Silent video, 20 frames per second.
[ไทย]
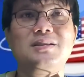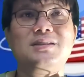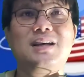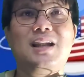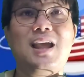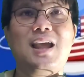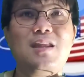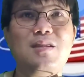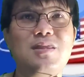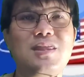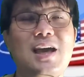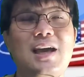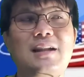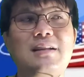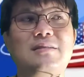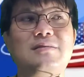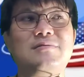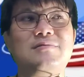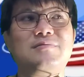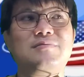จะเล่นสั้น
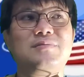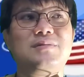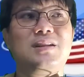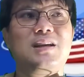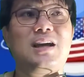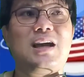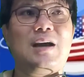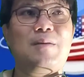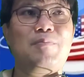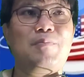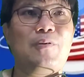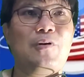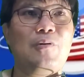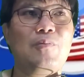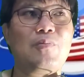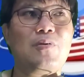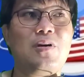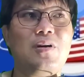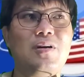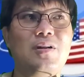นะครับผ
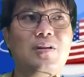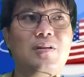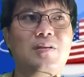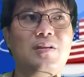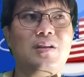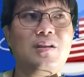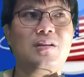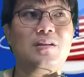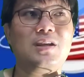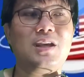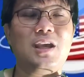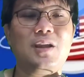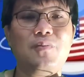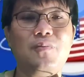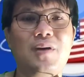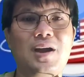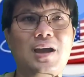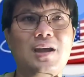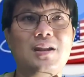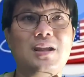มก็คิด
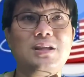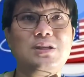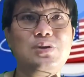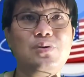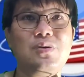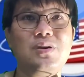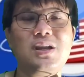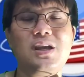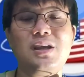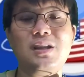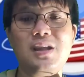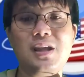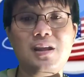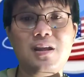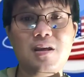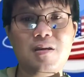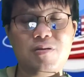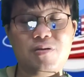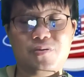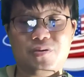ว่าในช่วงนี้ดี
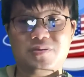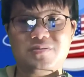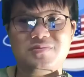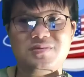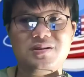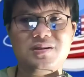ที่สุด